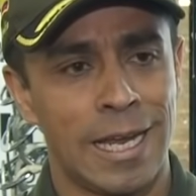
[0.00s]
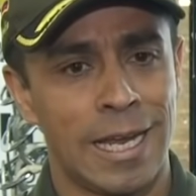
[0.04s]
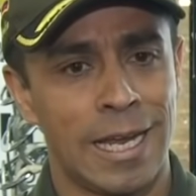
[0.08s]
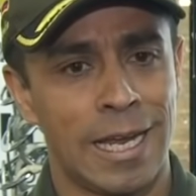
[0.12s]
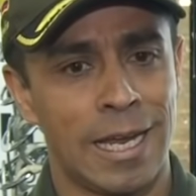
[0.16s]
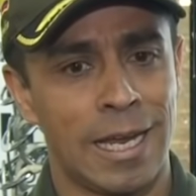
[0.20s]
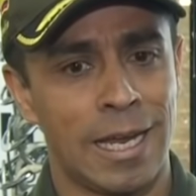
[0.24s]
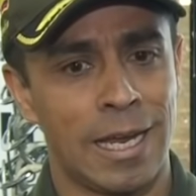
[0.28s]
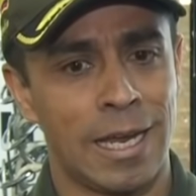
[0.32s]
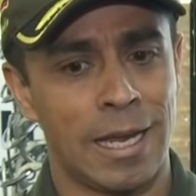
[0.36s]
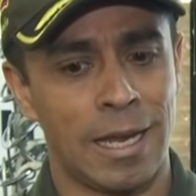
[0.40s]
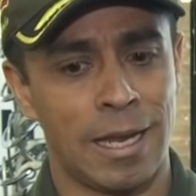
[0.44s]

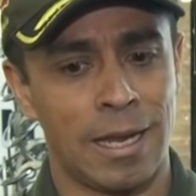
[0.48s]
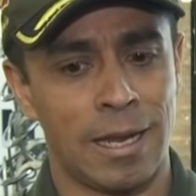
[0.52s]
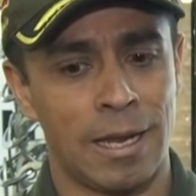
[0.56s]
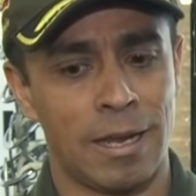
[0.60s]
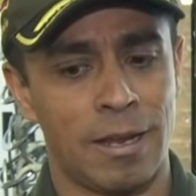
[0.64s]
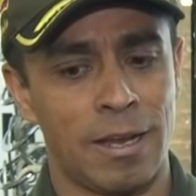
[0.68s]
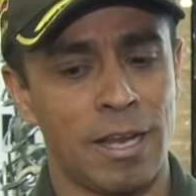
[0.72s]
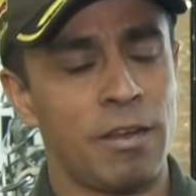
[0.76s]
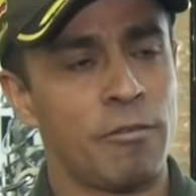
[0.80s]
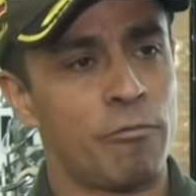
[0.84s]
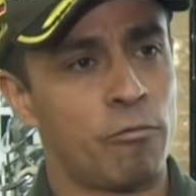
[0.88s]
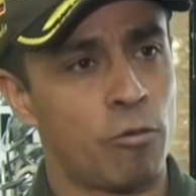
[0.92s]

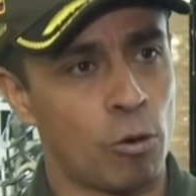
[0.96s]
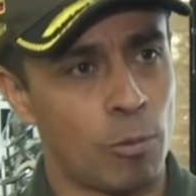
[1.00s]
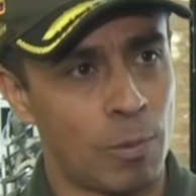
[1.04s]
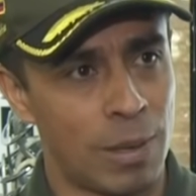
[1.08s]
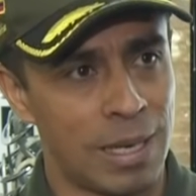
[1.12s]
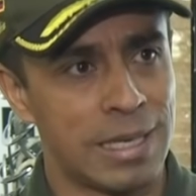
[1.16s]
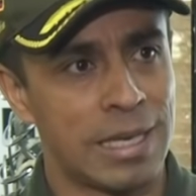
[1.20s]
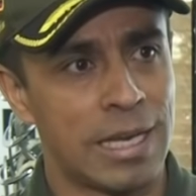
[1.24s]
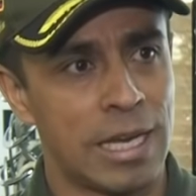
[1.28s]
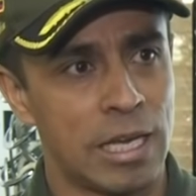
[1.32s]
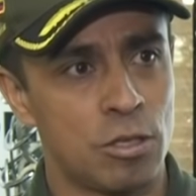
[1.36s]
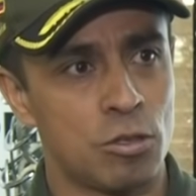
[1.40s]
eh,
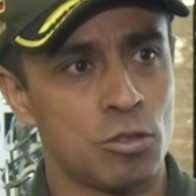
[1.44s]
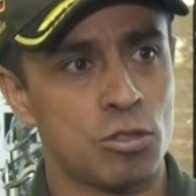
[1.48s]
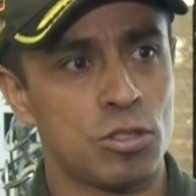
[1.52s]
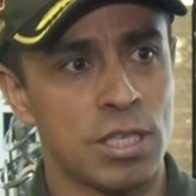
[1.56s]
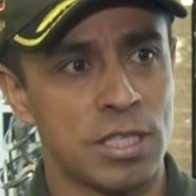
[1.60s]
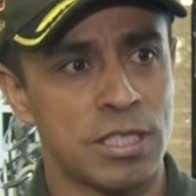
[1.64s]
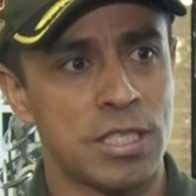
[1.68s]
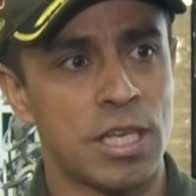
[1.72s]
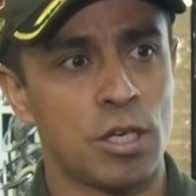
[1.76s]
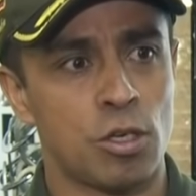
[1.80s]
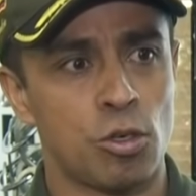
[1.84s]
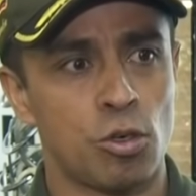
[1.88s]
informal que ellos
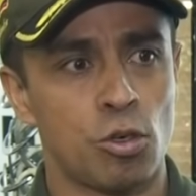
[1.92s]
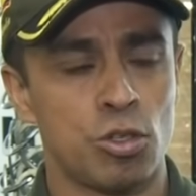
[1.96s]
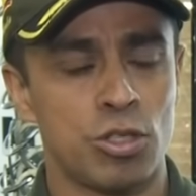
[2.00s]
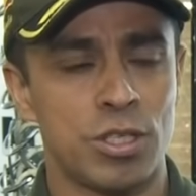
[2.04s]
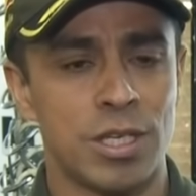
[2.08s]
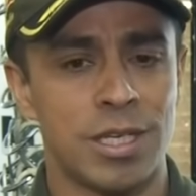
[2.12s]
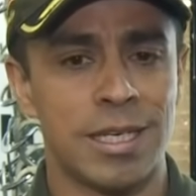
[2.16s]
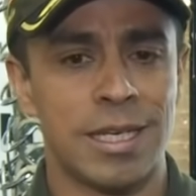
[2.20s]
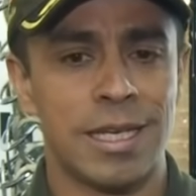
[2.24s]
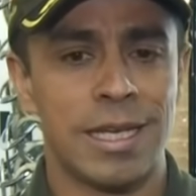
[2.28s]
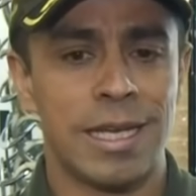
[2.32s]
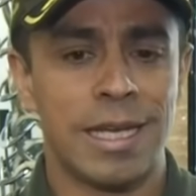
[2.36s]
desarrollan